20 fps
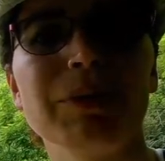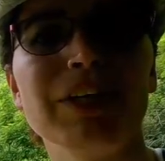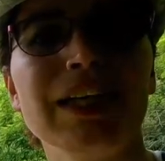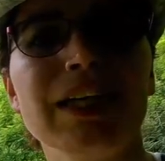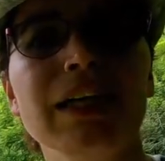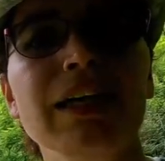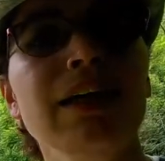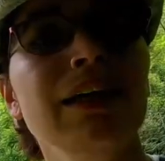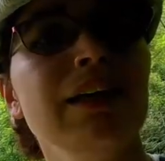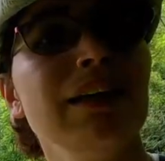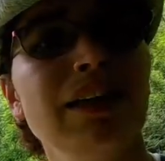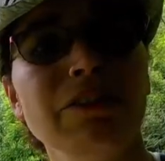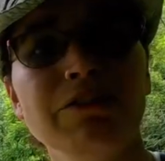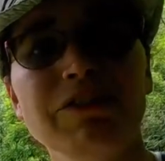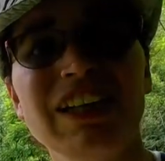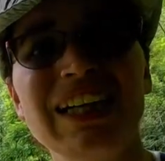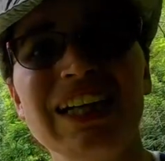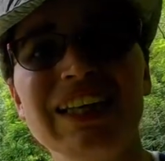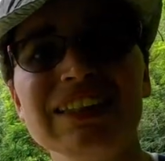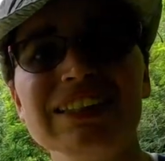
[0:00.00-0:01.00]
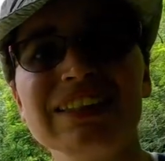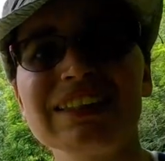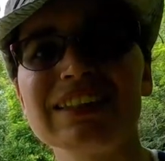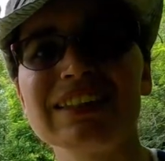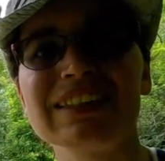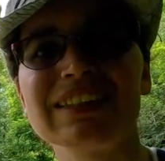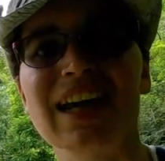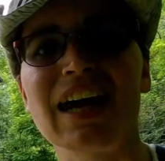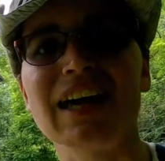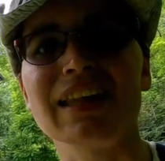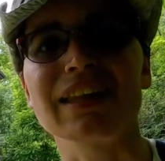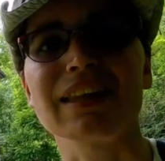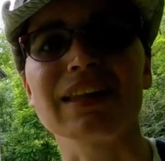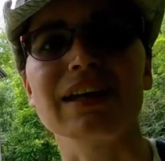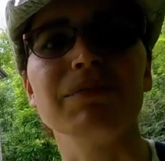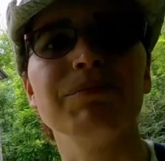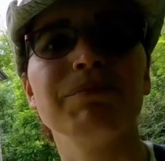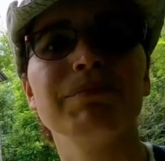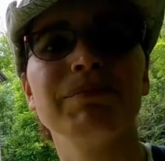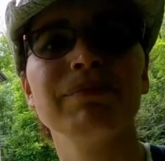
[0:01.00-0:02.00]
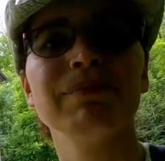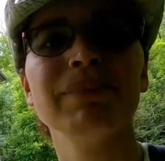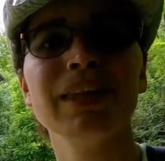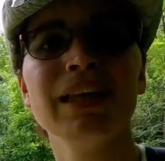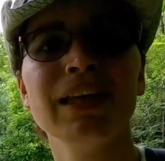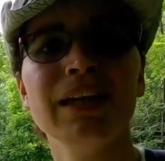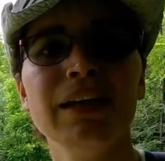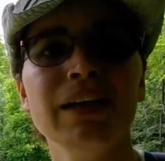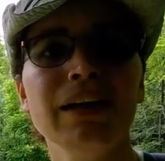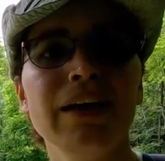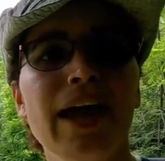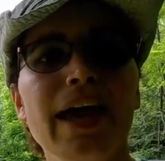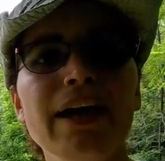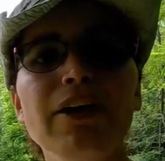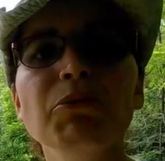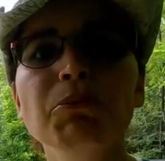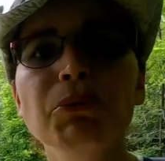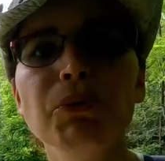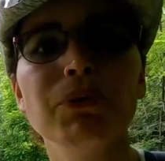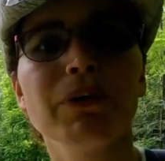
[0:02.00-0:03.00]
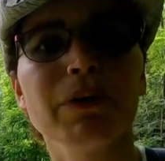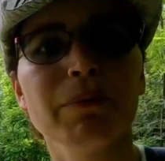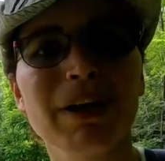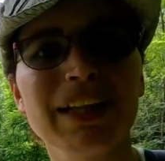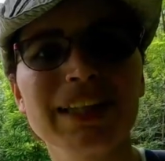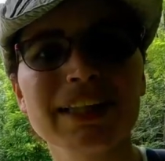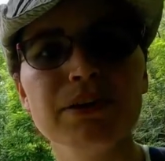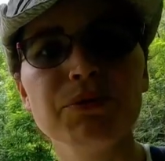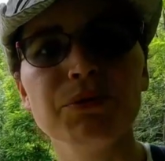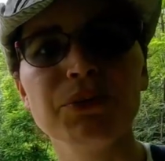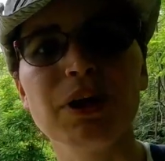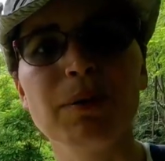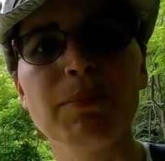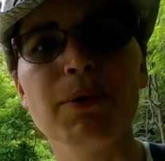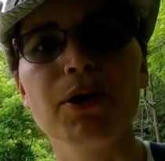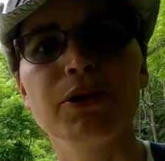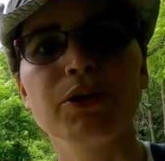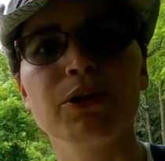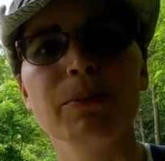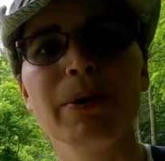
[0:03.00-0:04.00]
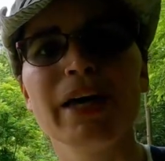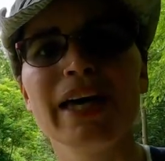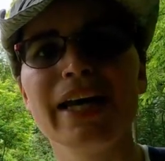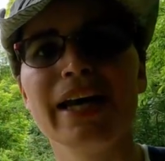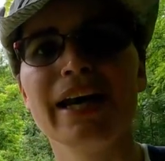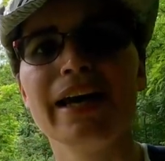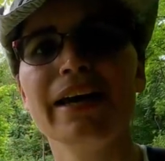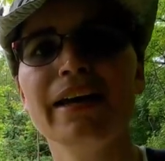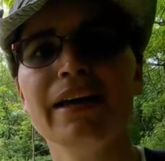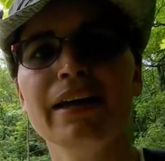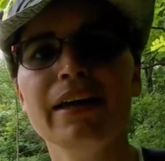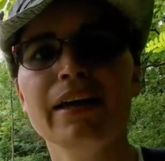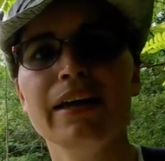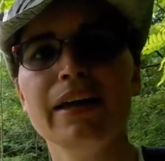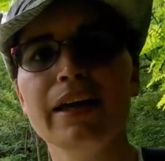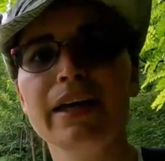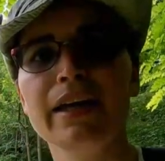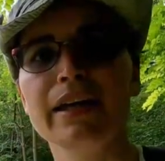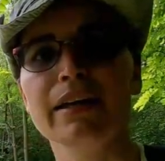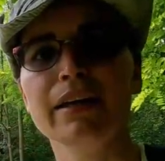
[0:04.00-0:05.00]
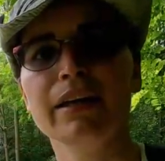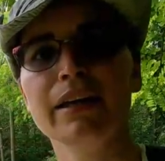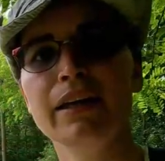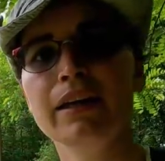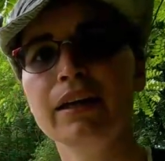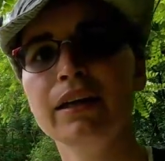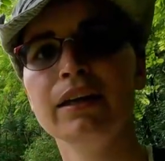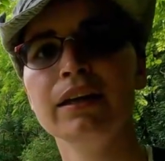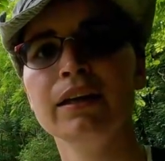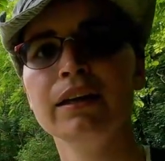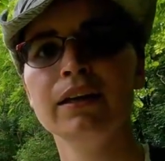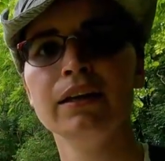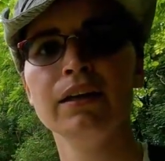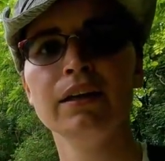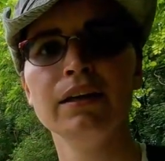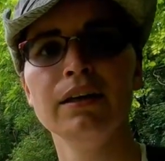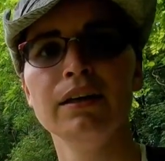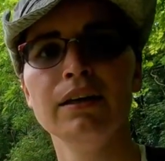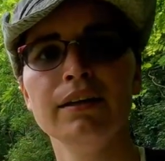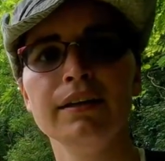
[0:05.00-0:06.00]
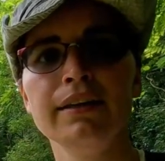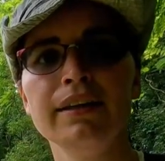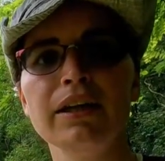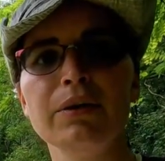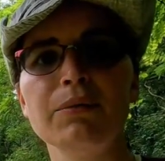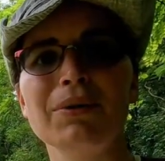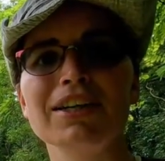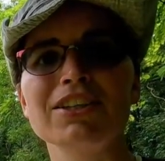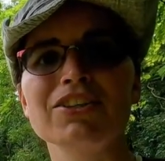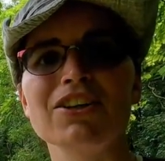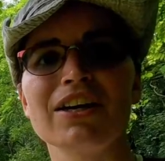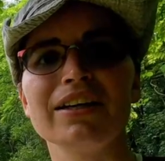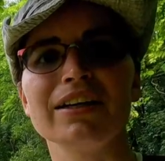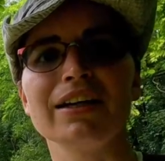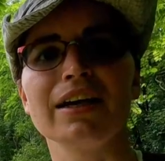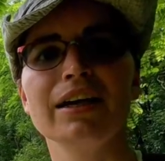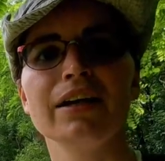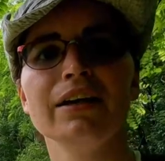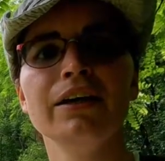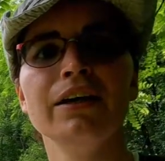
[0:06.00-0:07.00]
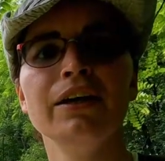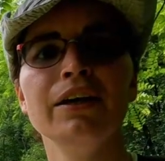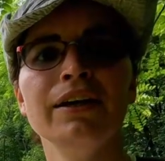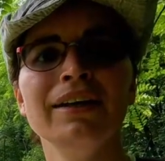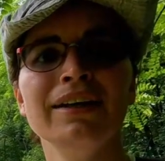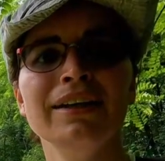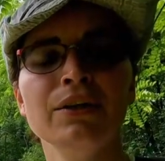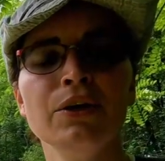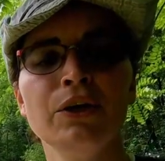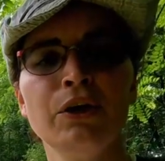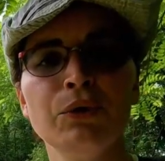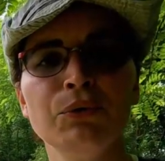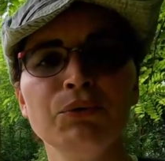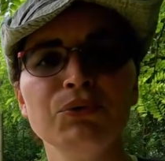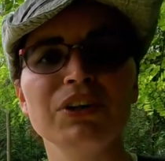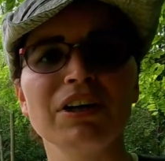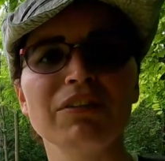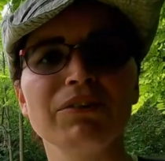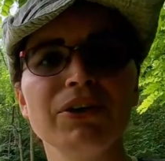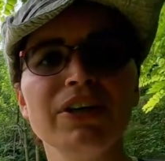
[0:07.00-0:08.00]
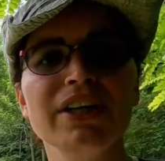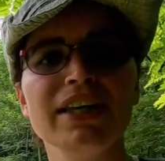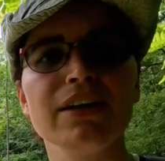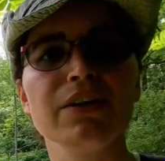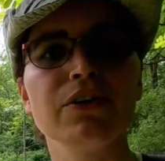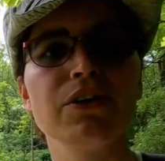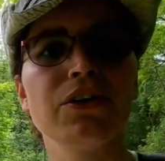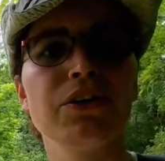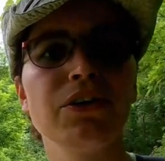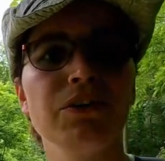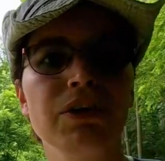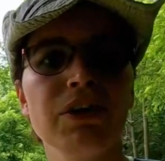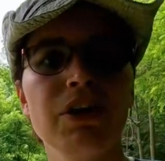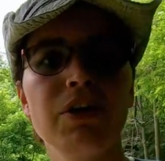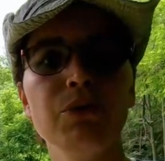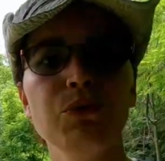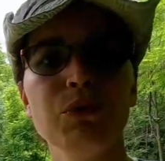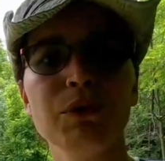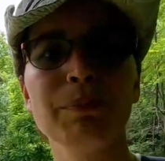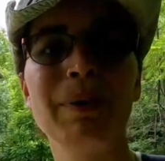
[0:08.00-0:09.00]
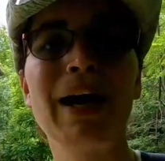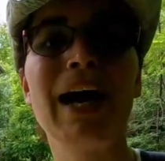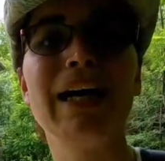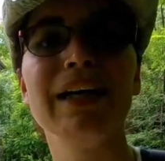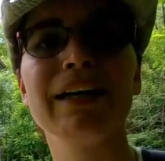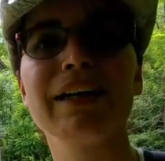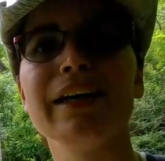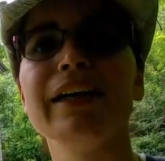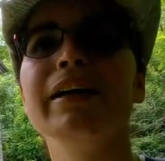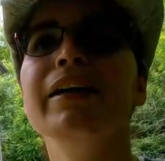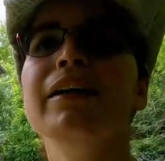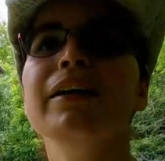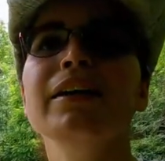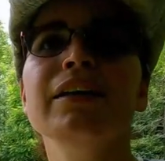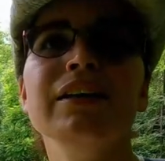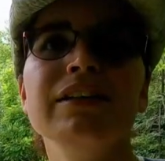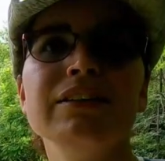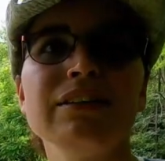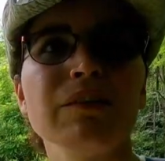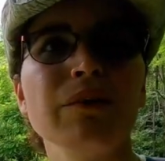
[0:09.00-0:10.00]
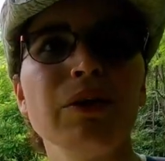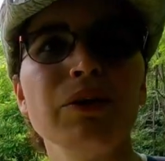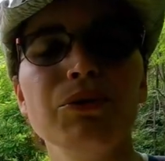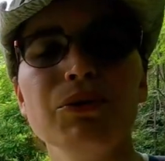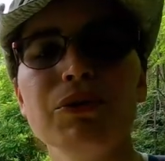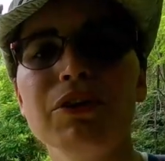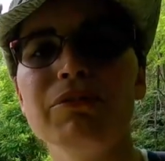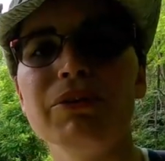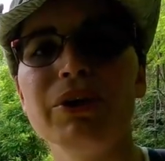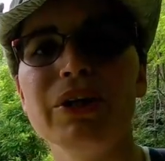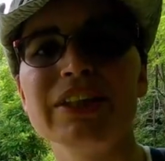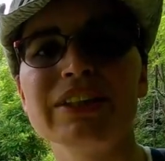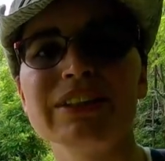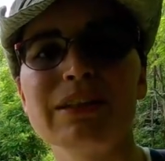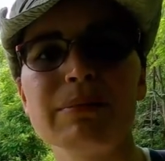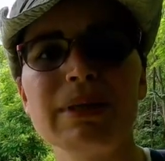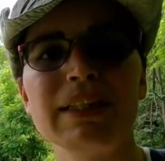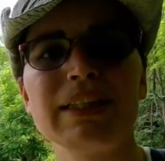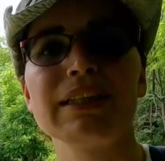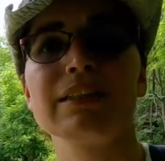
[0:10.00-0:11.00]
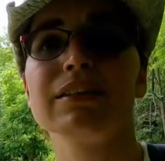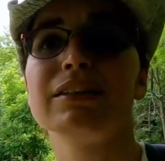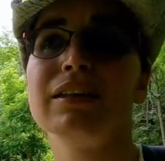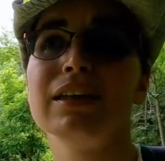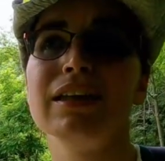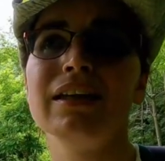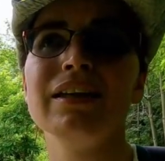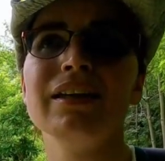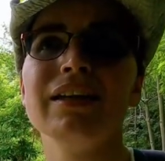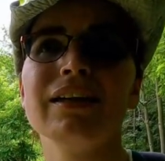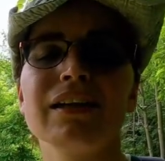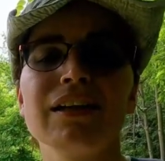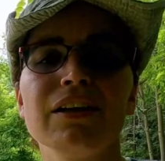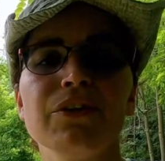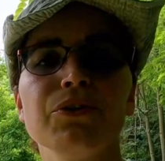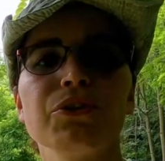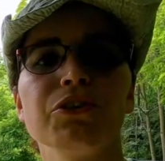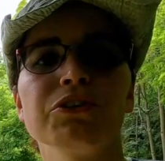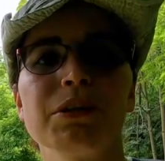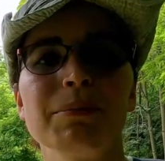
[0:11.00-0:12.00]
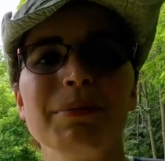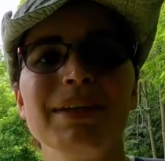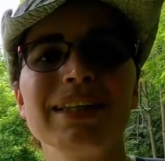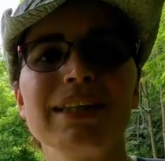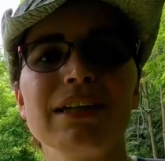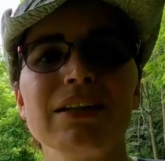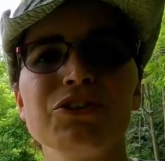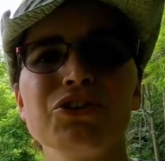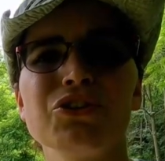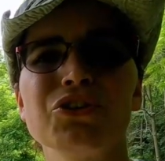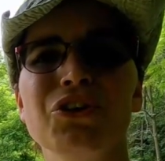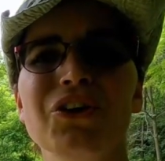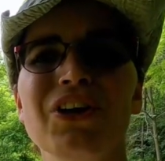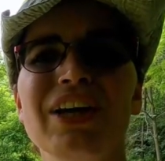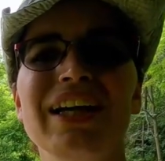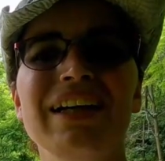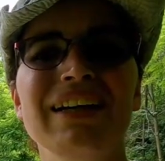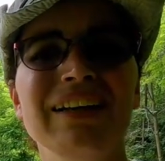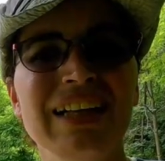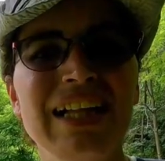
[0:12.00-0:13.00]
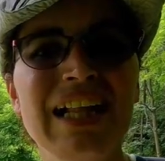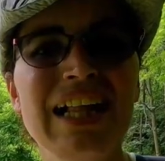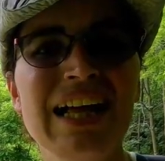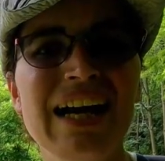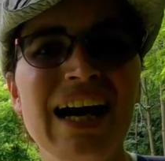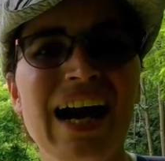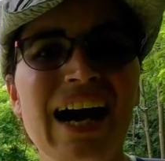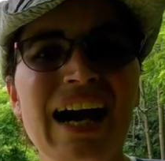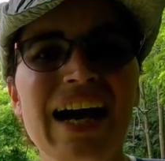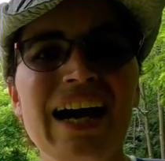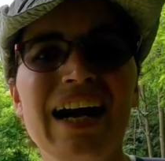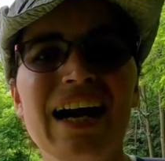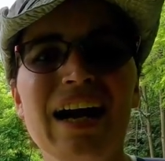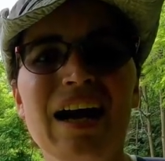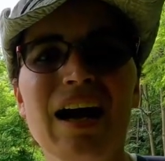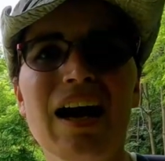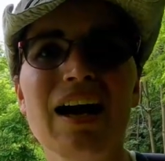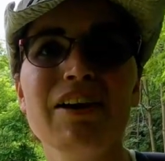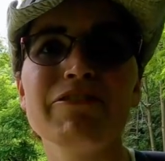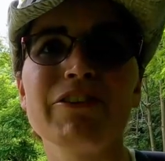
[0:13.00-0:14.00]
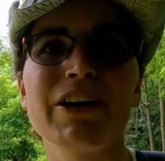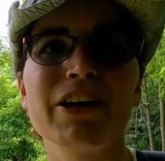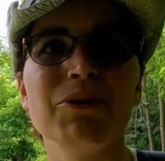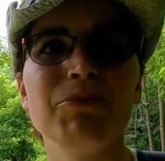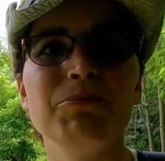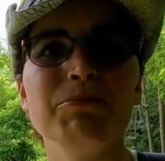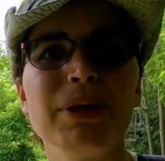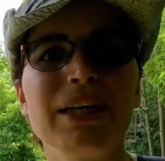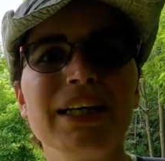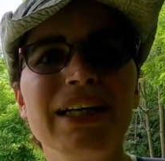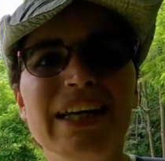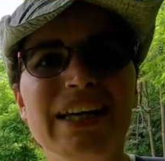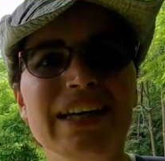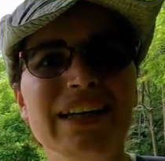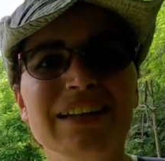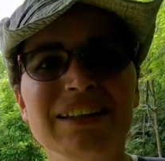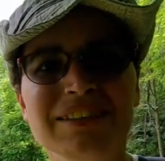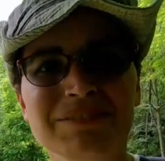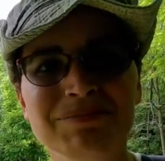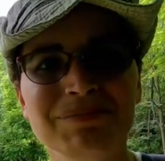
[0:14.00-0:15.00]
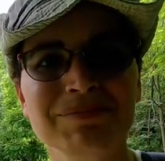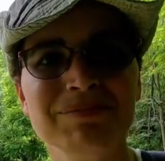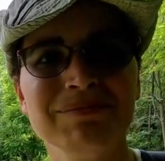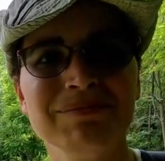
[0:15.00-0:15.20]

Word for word: quindi da fine anni 60. È comunque mantenuta molto bene e di qua c'è anche un tavolino con due panche se qualcuno volesse mettersi rigorosamente al sole a, a fare un picnic.